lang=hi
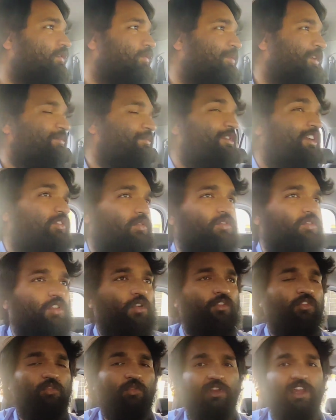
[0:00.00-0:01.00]
पर मैं सोच रहा
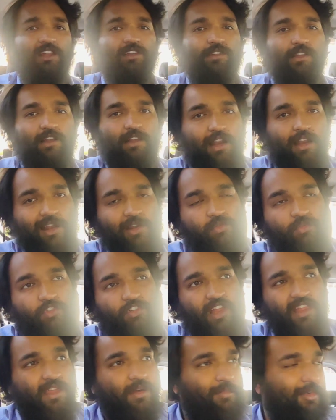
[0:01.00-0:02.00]
हूँ इसको कैंसिल करा लूँ वो
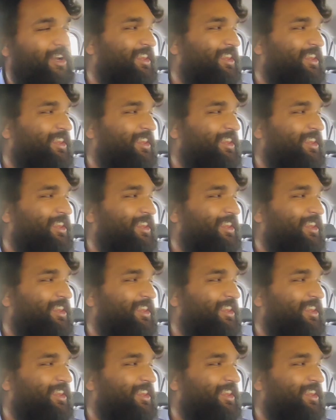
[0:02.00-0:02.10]
ज़्यादा